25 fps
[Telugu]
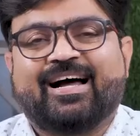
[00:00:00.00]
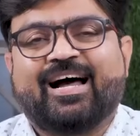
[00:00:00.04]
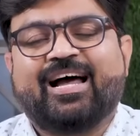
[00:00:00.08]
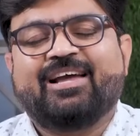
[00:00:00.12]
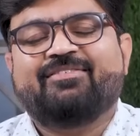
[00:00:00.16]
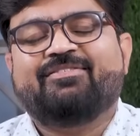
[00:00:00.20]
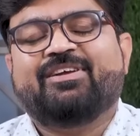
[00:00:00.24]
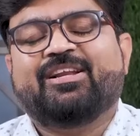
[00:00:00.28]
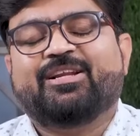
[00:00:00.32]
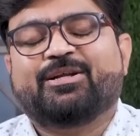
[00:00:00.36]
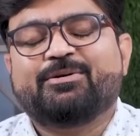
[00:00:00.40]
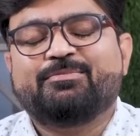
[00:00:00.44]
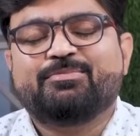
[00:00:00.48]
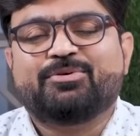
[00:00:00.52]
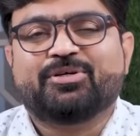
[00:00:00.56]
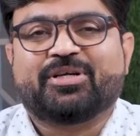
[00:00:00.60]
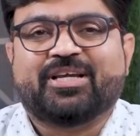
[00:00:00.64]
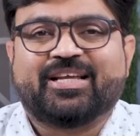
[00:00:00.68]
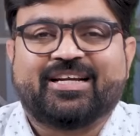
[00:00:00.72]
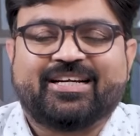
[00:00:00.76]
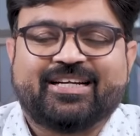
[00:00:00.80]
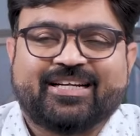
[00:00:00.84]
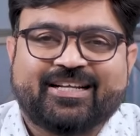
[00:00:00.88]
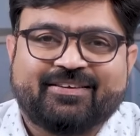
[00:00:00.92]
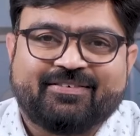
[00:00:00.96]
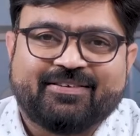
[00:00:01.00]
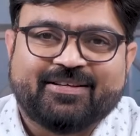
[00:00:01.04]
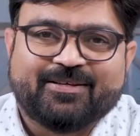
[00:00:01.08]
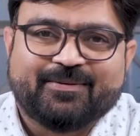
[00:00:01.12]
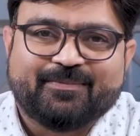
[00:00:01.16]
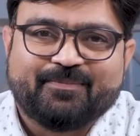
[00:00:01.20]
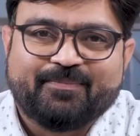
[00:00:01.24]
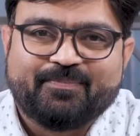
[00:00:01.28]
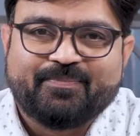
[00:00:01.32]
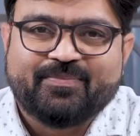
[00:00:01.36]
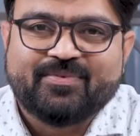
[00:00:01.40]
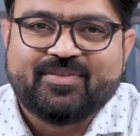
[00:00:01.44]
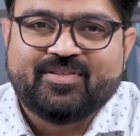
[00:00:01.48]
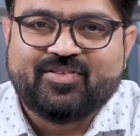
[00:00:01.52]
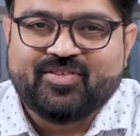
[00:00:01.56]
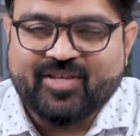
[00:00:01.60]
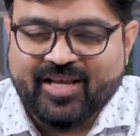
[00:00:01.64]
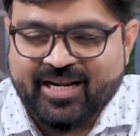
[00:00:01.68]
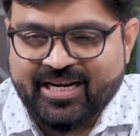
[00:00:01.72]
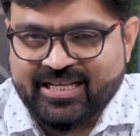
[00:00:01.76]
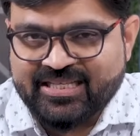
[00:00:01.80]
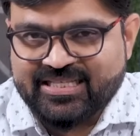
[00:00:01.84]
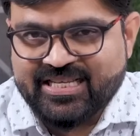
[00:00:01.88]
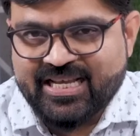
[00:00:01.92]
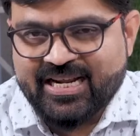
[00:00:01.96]
హాయ్ వెల్కమ్ టు కిరణ్ టీవీ
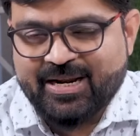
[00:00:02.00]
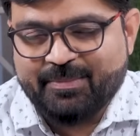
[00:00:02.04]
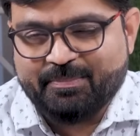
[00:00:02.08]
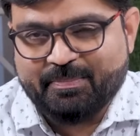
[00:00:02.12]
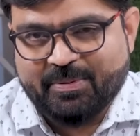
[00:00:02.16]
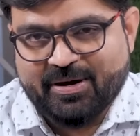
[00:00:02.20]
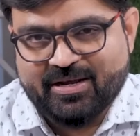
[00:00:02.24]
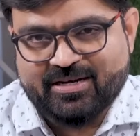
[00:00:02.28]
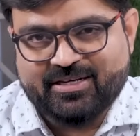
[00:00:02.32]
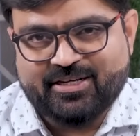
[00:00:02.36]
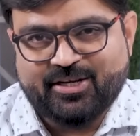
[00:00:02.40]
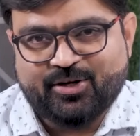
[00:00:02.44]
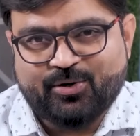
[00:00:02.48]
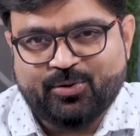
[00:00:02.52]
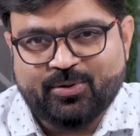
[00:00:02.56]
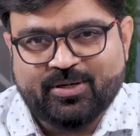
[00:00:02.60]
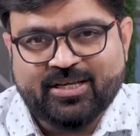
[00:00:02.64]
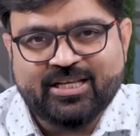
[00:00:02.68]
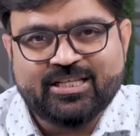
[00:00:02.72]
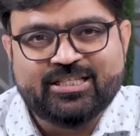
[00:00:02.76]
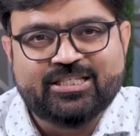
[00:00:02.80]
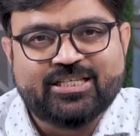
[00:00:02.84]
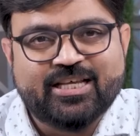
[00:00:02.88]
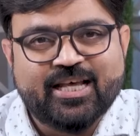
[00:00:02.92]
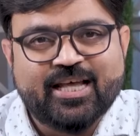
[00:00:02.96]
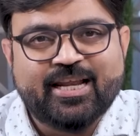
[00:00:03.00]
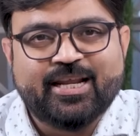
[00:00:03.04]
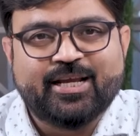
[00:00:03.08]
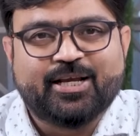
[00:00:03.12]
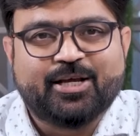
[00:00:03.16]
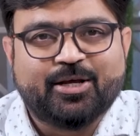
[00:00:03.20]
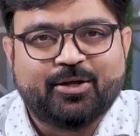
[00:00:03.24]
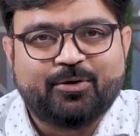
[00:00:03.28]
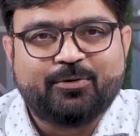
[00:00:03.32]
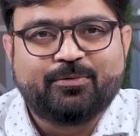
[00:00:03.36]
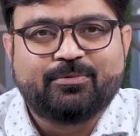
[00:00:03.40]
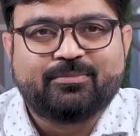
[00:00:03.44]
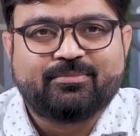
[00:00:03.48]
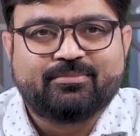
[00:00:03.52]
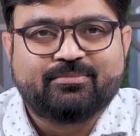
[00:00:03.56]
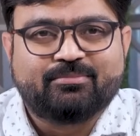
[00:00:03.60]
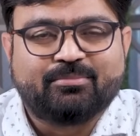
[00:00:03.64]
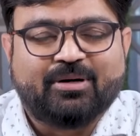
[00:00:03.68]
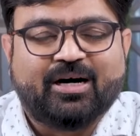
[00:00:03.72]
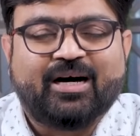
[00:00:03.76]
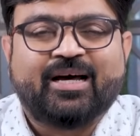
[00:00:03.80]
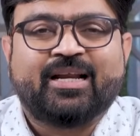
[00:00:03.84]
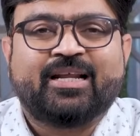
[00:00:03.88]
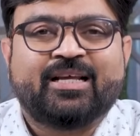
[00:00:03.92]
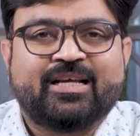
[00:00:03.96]
జనసేన పార్టీలోకి చేరికలు
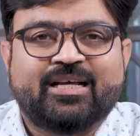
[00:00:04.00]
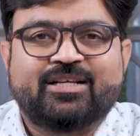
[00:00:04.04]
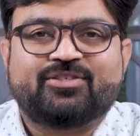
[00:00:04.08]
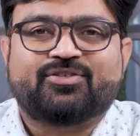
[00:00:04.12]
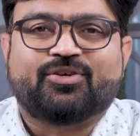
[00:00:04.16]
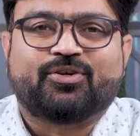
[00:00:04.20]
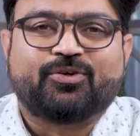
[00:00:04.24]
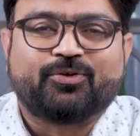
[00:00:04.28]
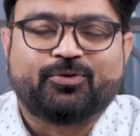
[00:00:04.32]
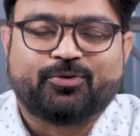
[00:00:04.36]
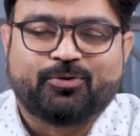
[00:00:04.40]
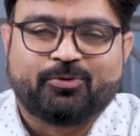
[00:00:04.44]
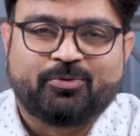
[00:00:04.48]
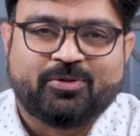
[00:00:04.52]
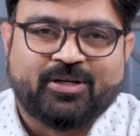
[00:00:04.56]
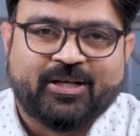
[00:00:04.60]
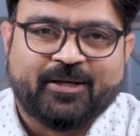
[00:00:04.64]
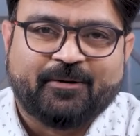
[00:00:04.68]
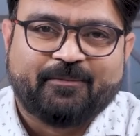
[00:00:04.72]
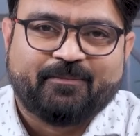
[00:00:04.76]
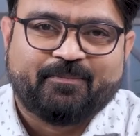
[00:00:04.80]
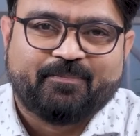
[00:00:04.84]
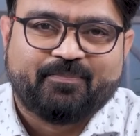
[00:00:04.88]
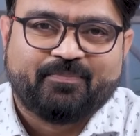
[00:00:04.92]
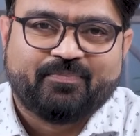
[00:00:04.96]
భారీగా జరుగుతూ ఉన్నాయి